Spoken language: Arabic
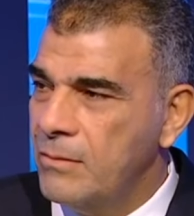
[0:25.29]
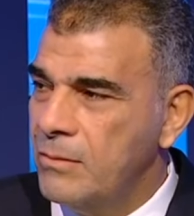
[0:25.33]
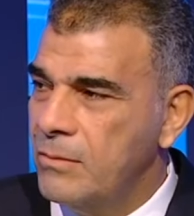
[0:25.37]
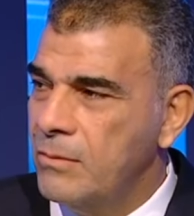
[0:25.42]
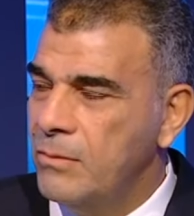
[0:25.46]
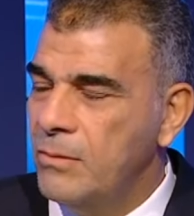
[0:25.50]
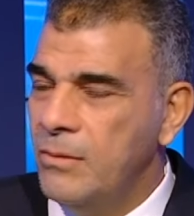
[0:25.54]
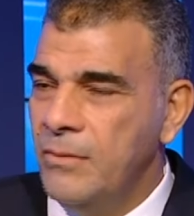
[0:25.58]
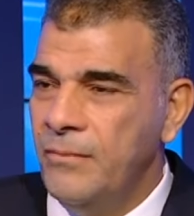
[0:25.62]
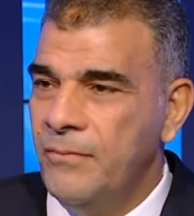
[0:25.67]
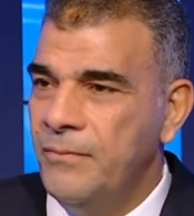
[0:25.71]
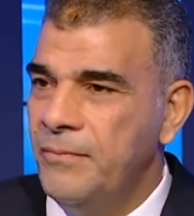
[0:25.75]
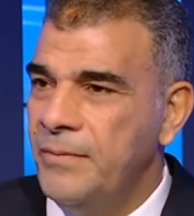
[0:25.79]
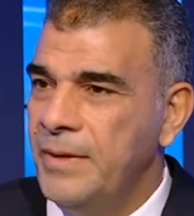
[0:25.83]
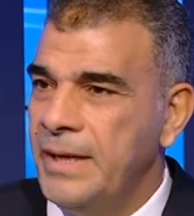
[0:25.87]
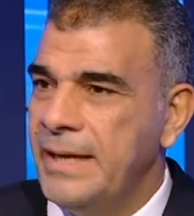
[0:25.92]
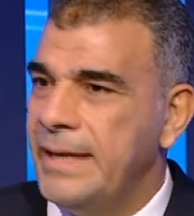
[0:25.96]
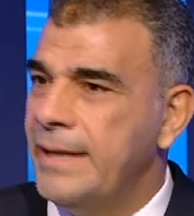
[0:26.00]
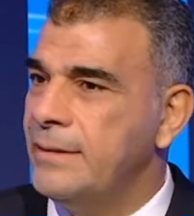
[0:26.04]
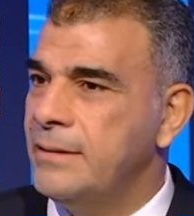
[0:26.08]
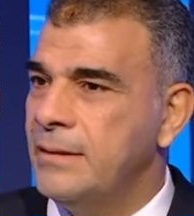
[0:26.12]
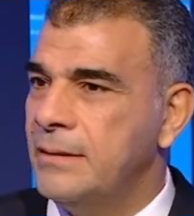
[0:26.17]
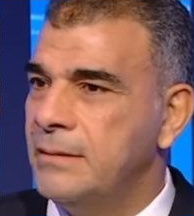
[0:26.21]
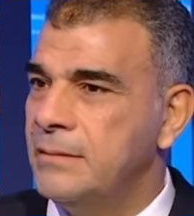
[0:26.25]
وفي
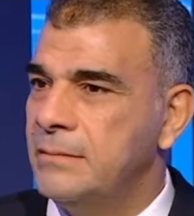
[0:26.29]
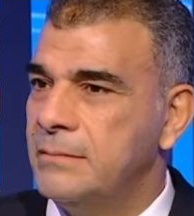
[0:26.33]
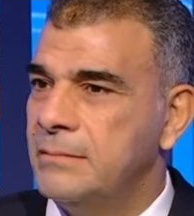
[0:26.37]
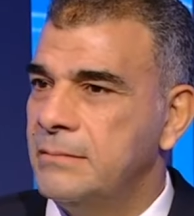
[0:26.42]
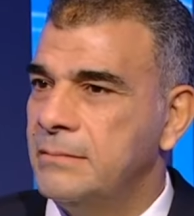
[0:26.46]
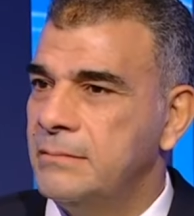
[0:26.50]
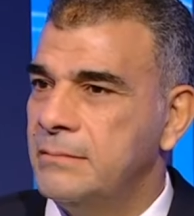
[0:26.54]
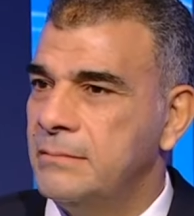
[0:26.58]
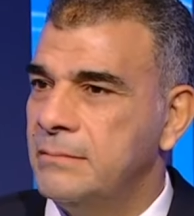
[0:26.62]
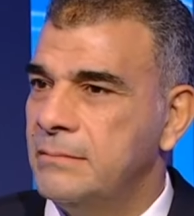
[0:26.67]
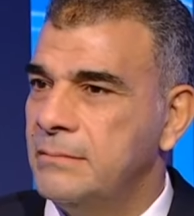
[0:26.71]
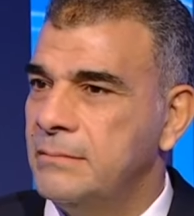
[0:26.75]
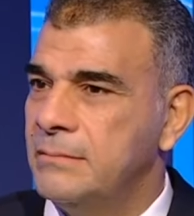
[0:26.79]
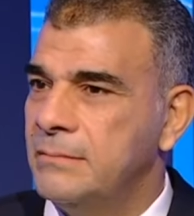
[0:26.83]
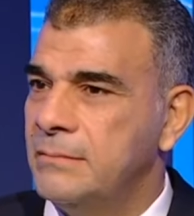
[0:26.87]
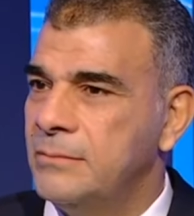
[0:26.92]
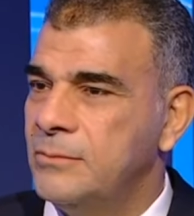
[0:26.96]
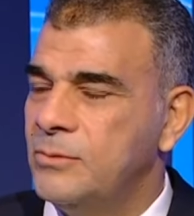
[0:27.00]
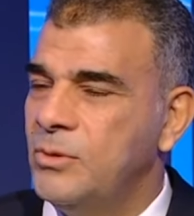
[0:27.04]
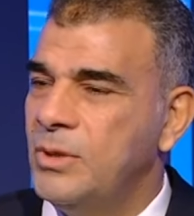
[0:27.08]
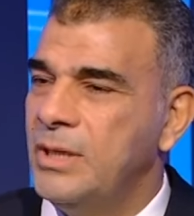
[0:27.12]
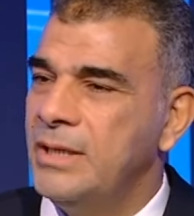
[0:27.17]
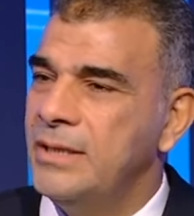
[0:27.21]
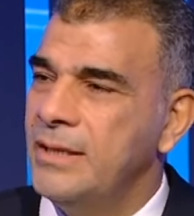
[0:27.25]
عياده
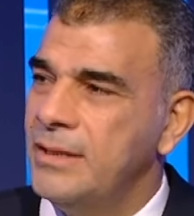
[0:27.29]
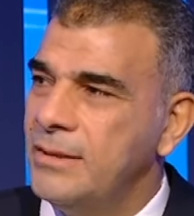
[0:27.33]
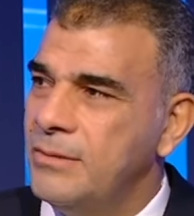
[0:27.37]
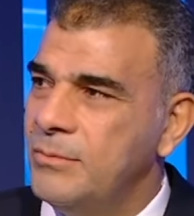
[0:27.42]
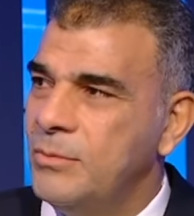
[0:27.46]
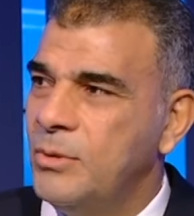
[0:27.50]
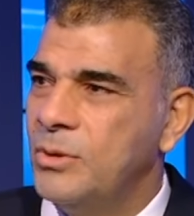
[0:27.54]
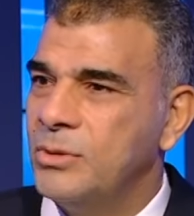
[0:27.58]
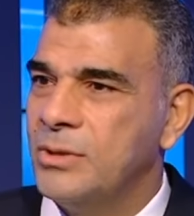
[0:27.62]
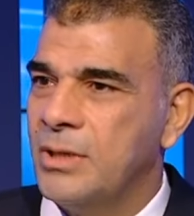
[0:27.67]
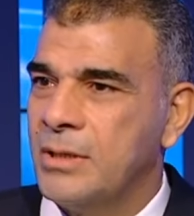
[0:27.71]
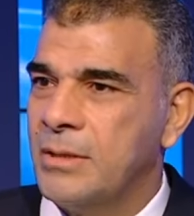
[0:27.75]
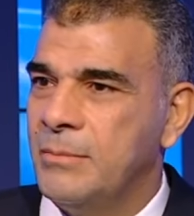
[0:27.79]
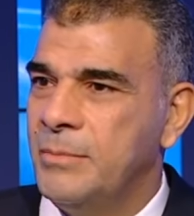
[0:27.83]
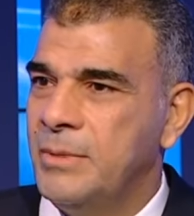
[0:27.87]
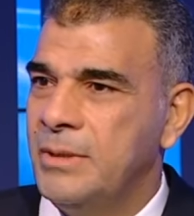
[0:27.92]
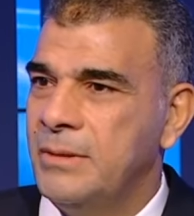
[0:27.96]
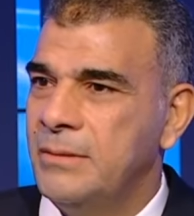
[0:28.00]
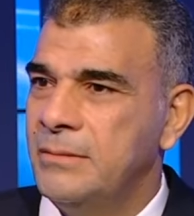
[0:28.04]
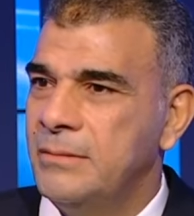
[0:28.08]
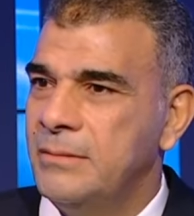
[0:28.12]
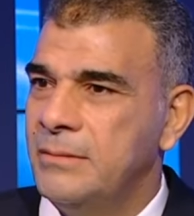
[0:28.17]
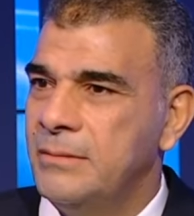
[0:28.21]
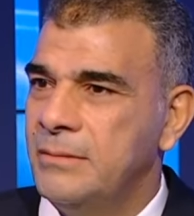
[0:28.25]
وعياده محترمه
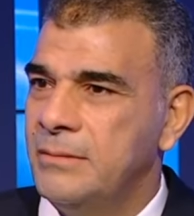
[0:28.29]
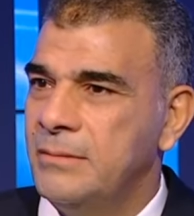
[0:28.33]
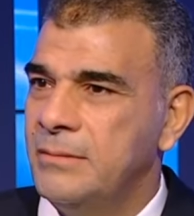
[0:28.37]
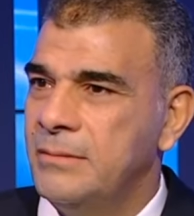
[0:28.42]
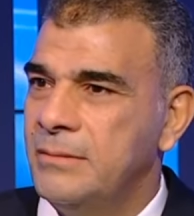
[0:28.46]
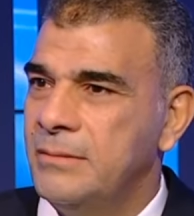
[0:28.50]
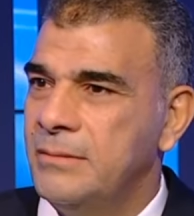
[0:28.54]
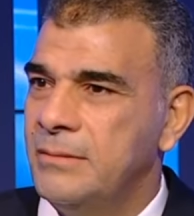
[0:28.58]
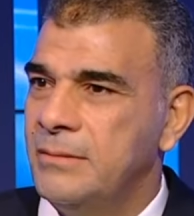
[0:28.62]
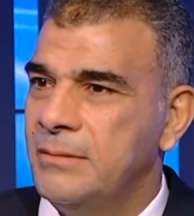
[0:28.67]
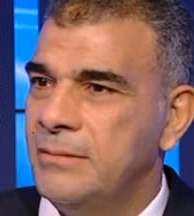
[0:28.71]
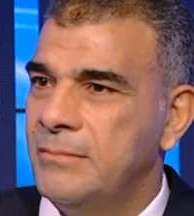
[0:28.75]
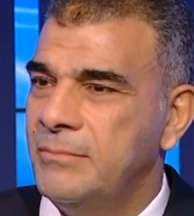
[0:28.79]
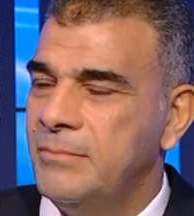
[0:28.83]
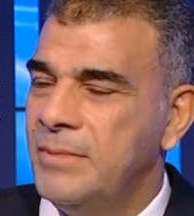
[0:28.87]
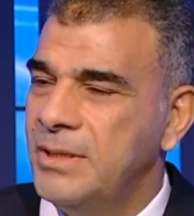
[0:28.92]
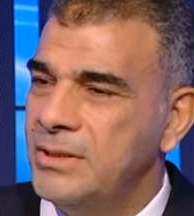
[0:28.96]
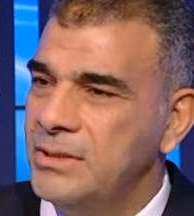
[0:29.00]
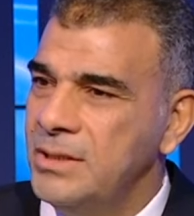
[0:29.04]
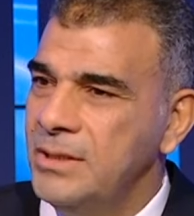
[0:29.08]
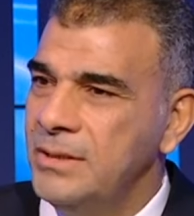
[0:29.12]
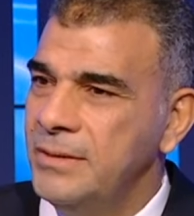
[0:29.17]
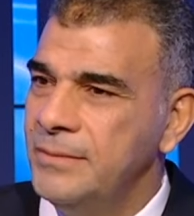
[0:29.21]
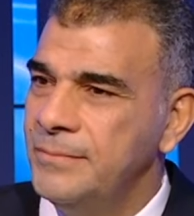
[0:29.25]

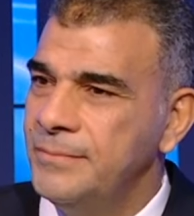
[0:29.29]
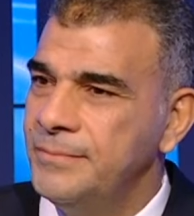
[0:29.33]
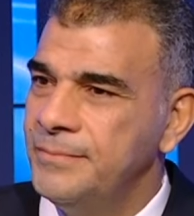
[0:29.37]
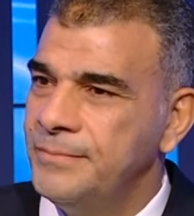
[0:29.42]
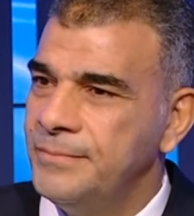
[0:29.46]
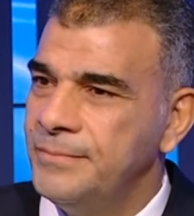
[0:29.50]
ماشي